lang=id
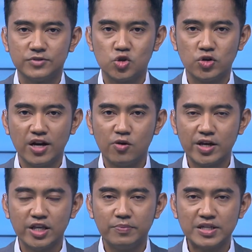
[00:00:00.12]
Saudara
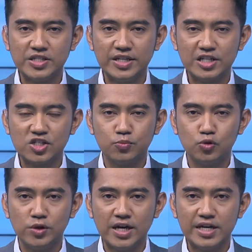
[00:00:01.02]
Wakil Presiden ke-10
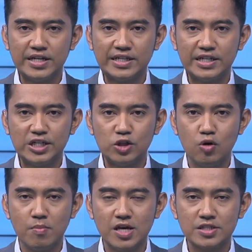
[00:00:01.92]
dan
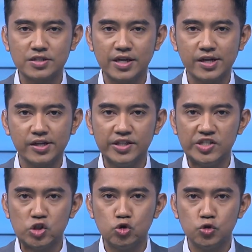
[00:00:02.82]
ke-12
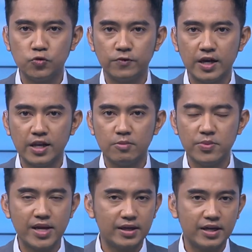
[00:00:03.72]
RI Yusuf Kala
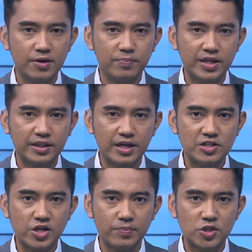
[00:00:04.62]
membenarkan pernyataan
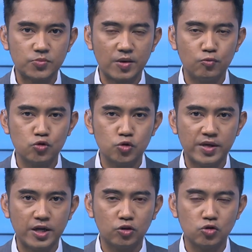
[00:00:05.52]
Capres Prabowo
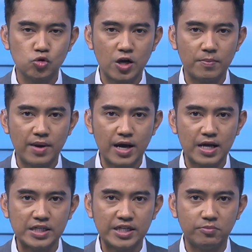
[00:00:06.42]
Subianto soal
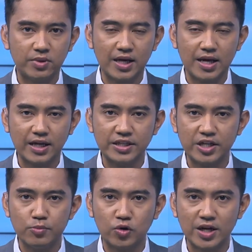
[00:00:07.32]
mahal dan melelahkannya
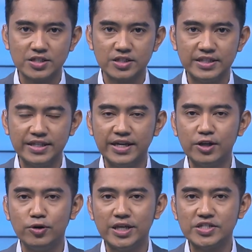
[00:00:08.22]
demokrasi di
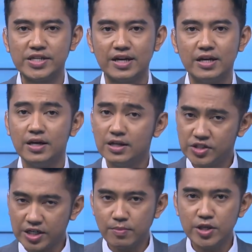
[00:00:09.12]
Indonesia.
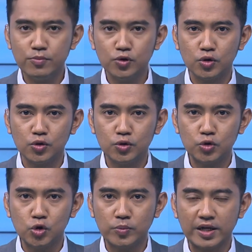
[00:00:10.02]
Jika menyebut
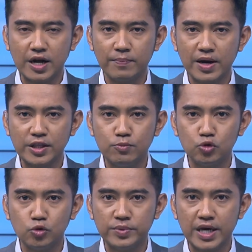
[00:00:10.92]
untuk berkampanye
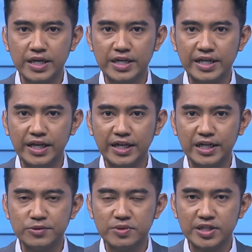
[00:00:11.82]
butuh biaya dan energi
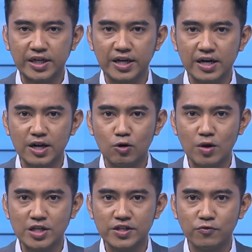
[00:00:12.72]
besar karena
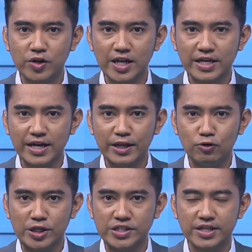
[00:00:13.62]
luasnya wilayah
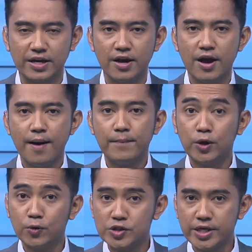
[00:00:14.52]
Indonesia.
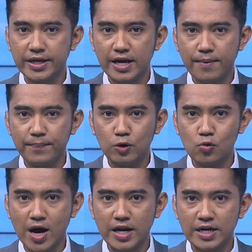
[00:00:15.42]
Menurut JK perlu
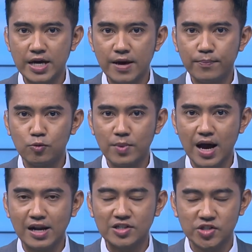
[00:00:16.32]
ada
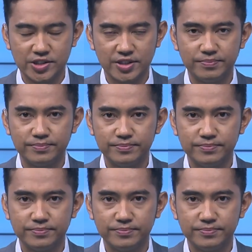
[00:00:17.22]
perubahan sistem.